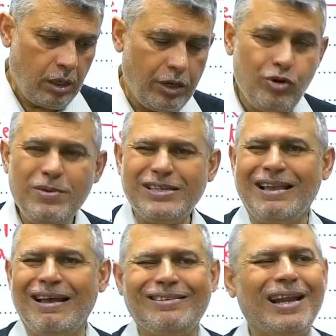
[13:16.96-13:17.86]
انه مش
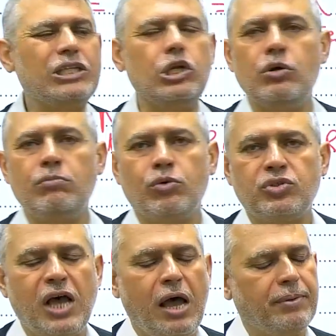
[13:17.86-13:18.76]
لهالدرجة الامور
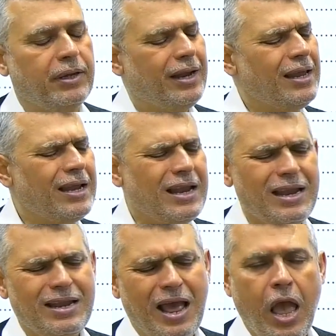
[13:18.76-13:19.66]
صعبة لا لا لا
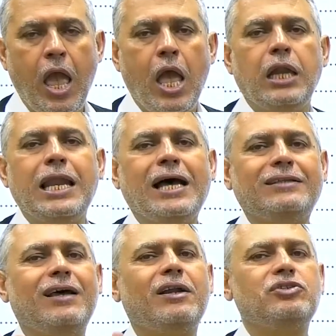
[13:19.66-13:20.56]
لا لا
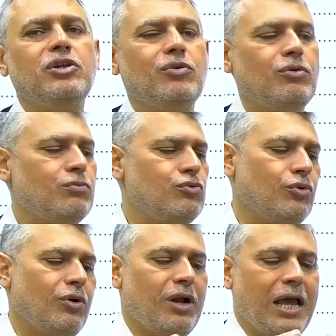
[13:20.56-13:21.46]
لهالدرجة
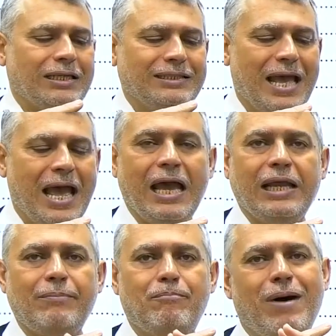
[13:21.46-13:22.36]
الامور
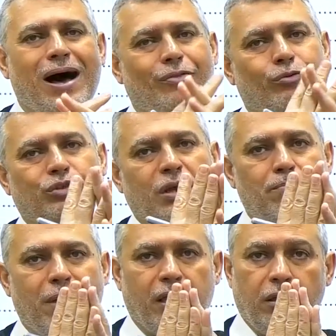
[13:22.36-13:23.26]
داخل ببعض
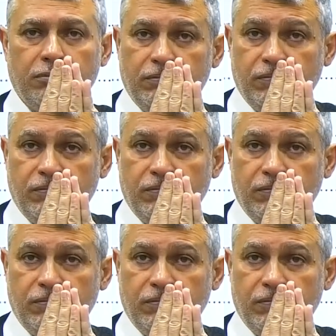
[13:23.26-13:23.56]
ومشبكة